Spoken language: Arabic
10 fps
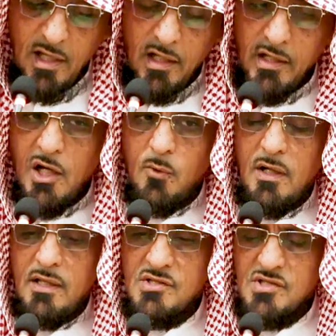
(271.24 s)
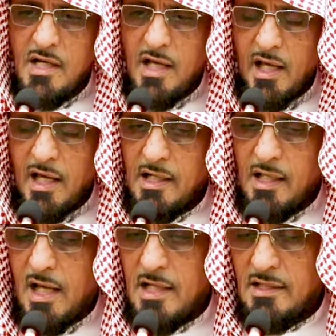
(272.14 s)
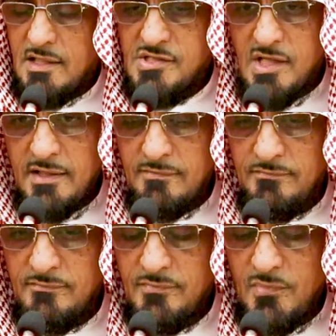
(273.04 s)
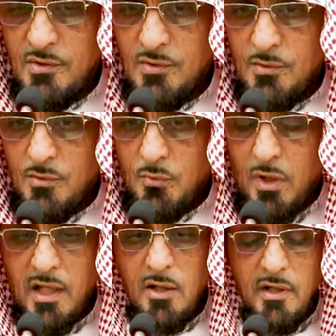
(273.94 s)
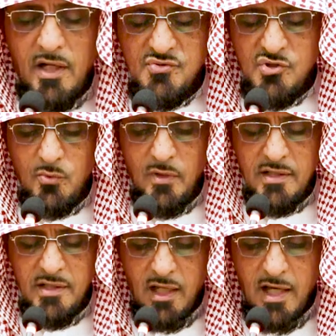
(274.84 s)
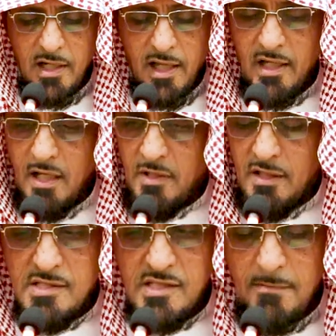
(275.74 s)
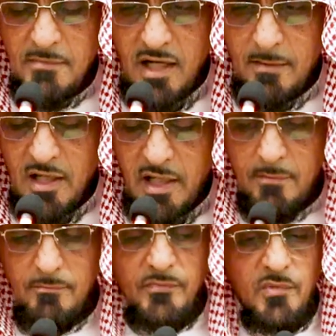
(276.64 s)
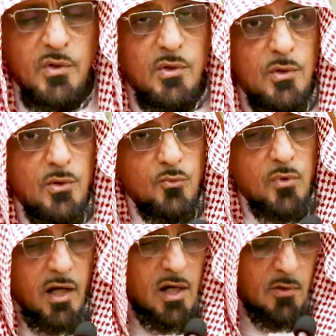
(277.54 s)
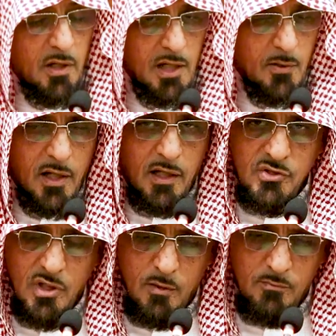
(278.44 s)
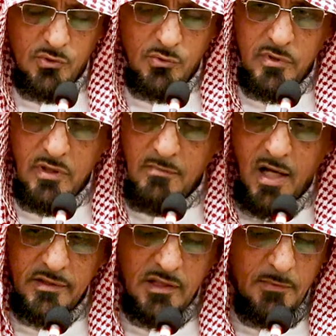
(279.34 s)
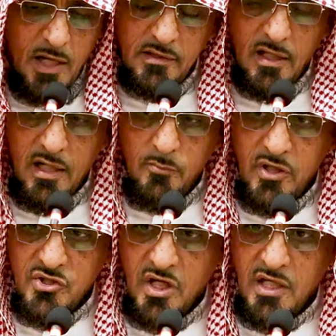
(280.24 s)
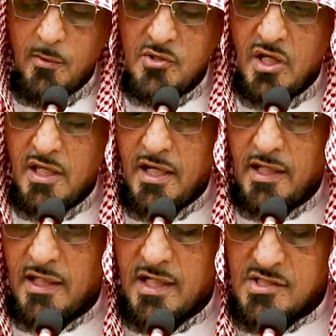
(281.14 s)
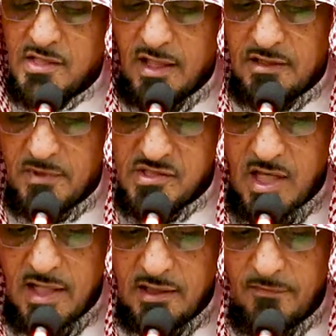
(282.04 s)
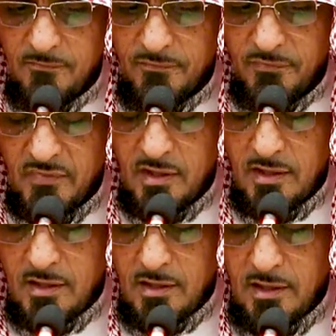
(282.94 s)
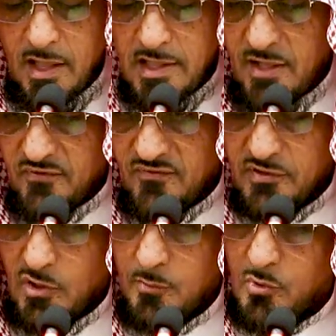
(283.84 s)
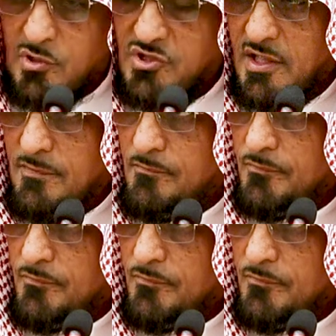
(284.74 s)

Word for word: الله هو الذي صنع خلق هذا الإنسان والله نفسه هو الذي قال علم الإنسان ما لم يعلم وقال والله أخرجكم بطون أمهاتكم لا تعلمون شيئا وشيئا نكر سيقة مساق النفي فتعم كل شيء